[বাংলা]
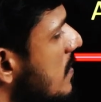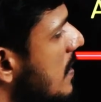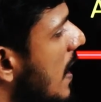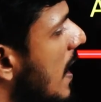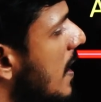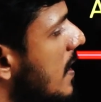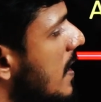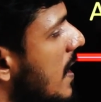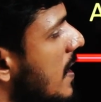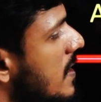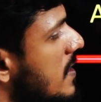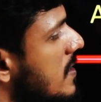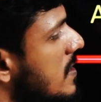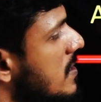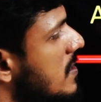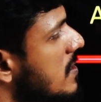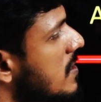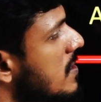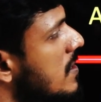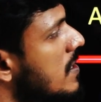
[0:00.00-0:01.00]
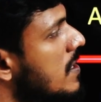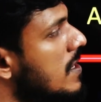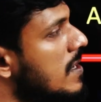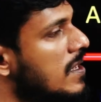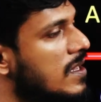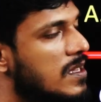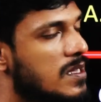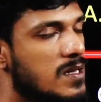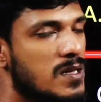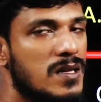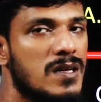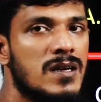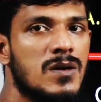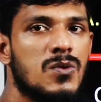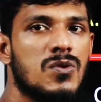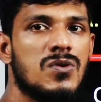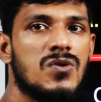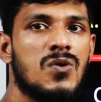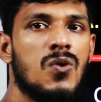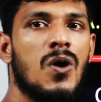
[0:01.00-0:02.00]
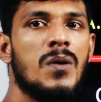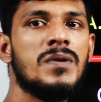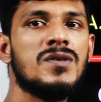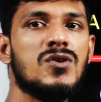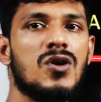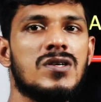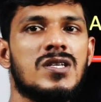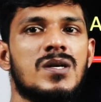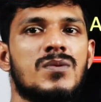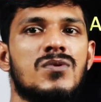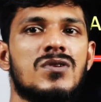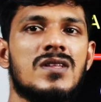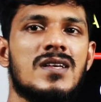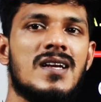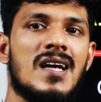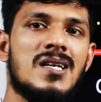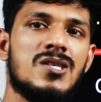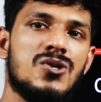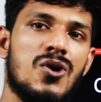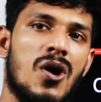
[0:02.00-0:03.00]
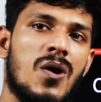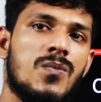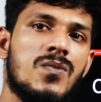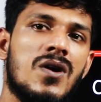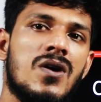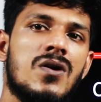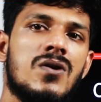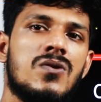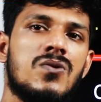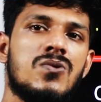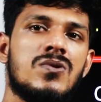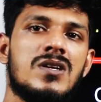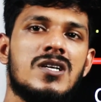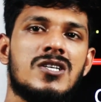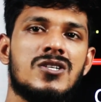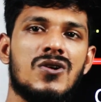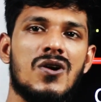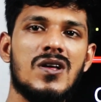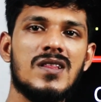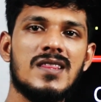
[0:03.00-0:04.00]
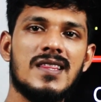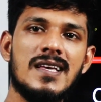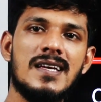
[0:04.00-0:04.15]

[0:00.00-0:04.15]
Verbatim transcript: ঢাকায় কবি জসিমুদ্দিনের জন্ম উনিশশো